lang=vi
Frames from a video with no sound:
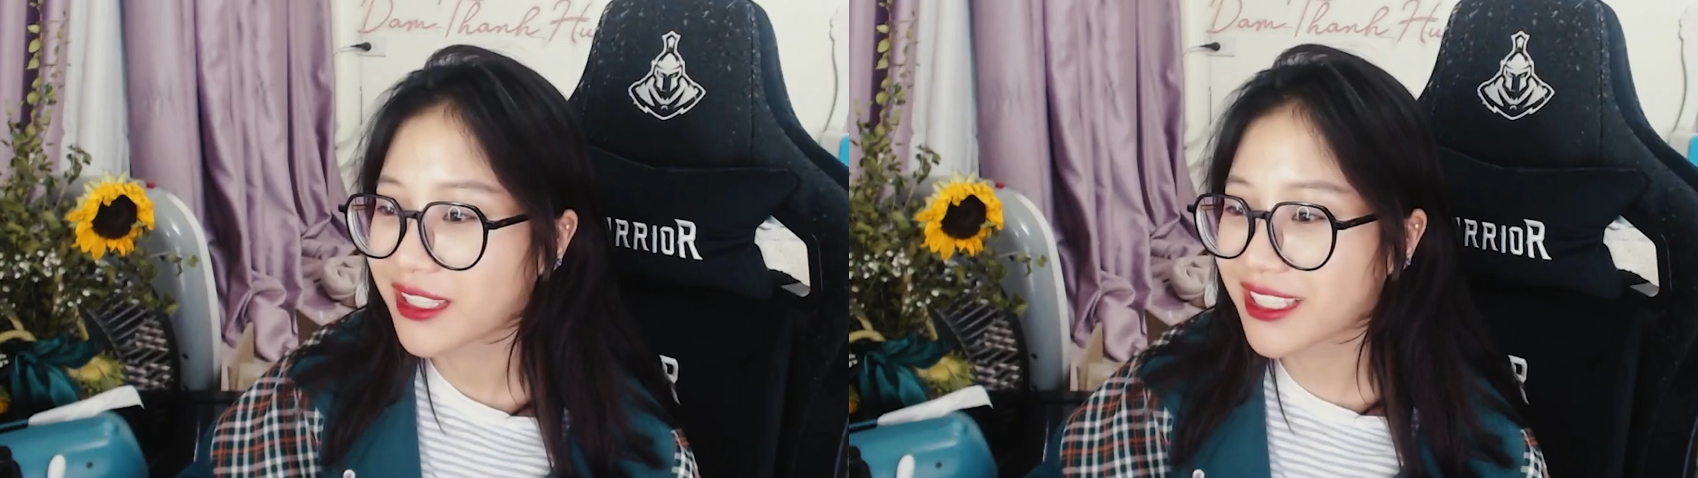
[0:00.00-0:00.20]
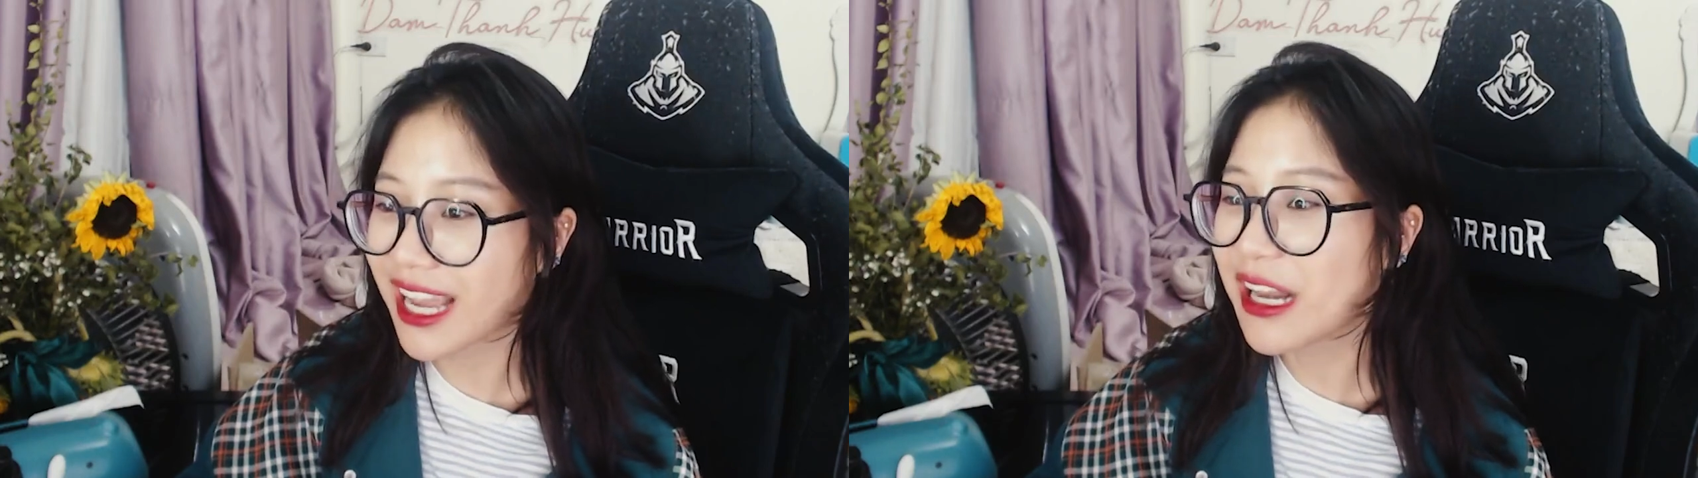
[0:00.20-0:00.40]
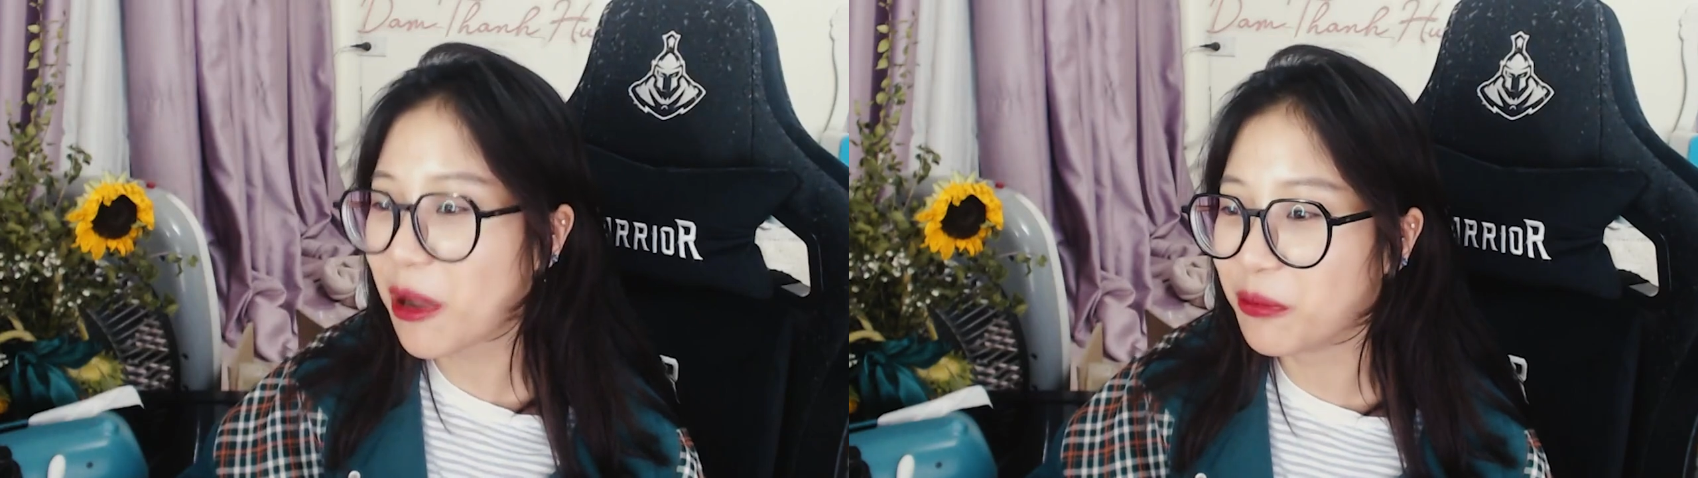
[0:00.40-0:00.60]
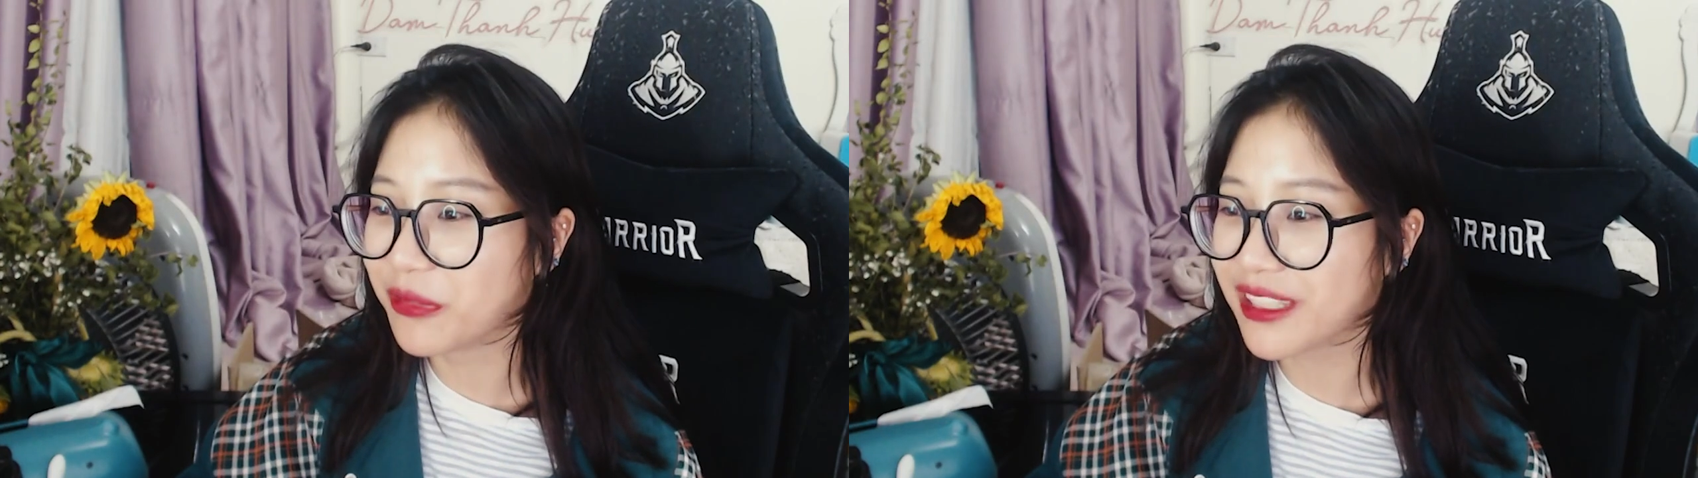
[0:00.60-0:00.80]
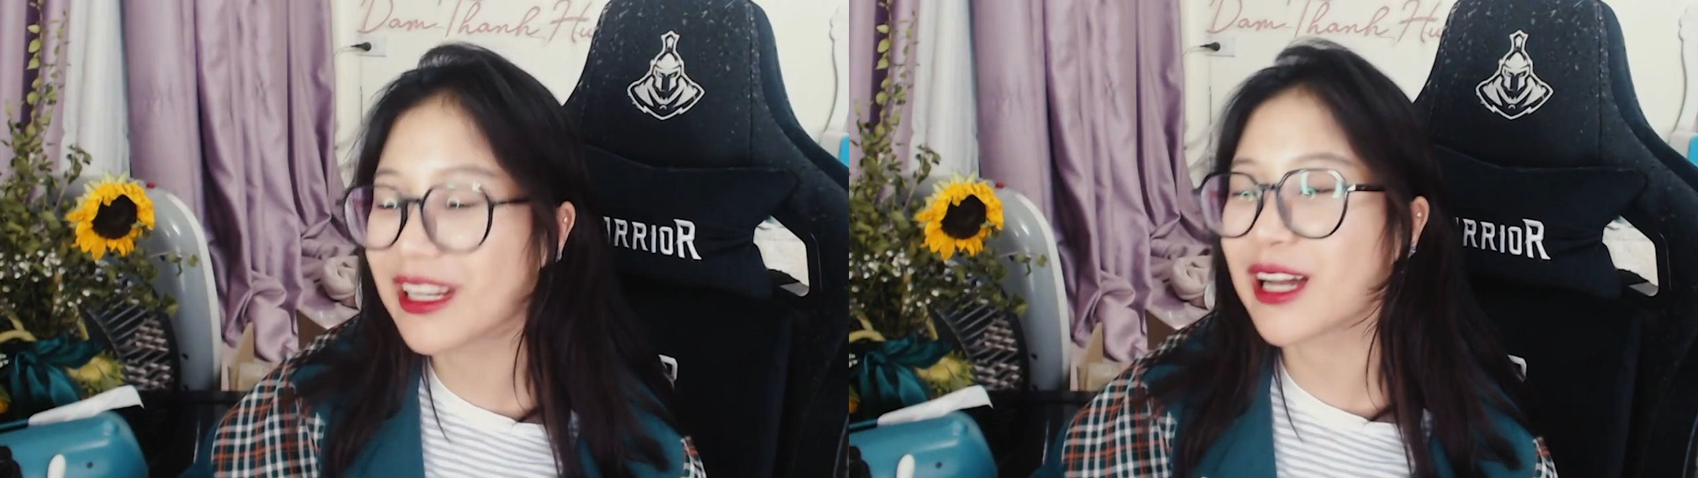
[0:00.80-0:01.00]
sai lầm
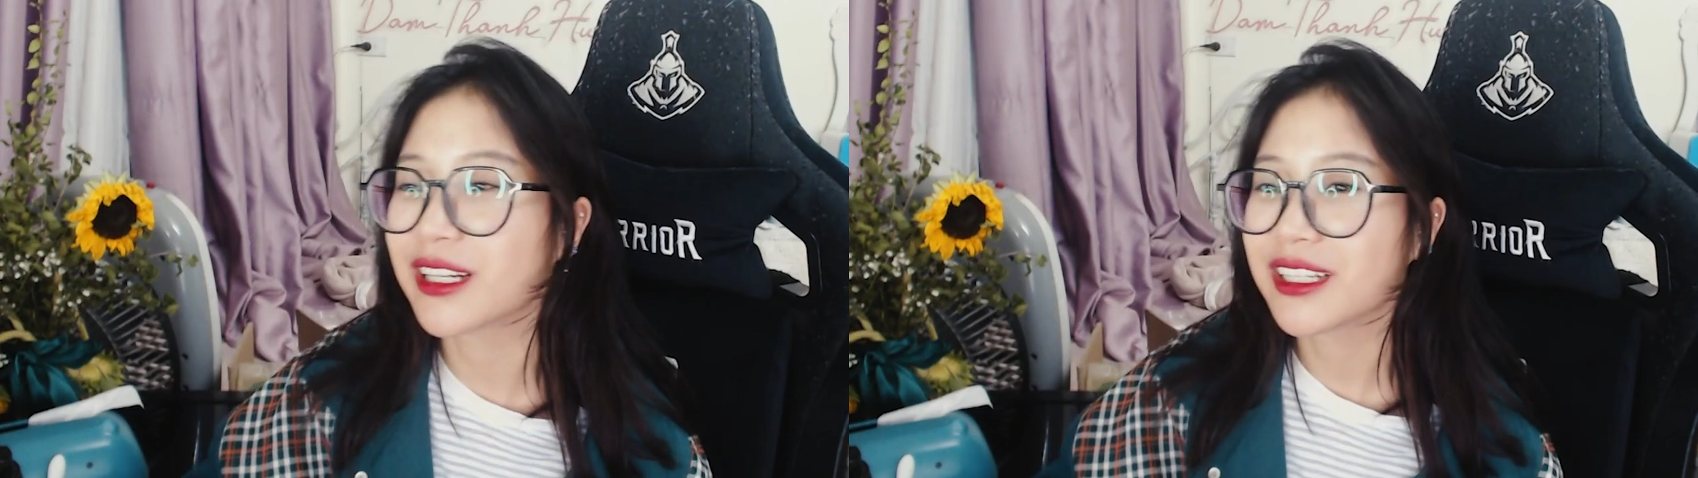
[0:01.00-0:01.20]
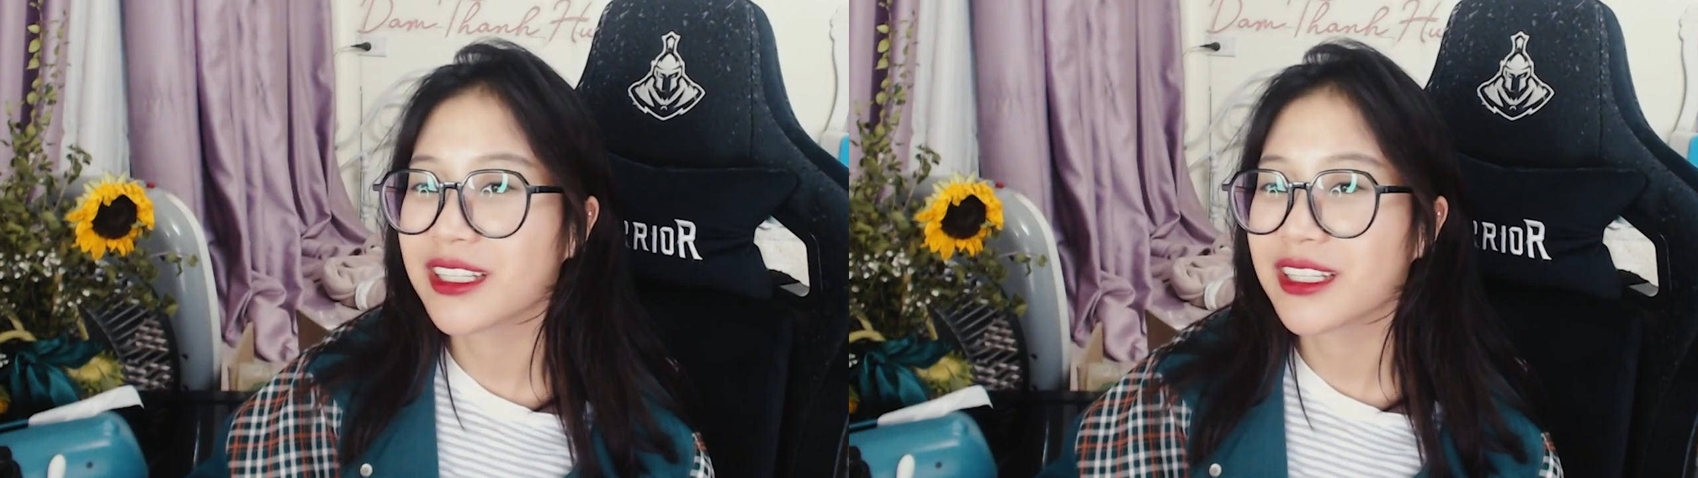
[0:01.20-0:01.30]
ý là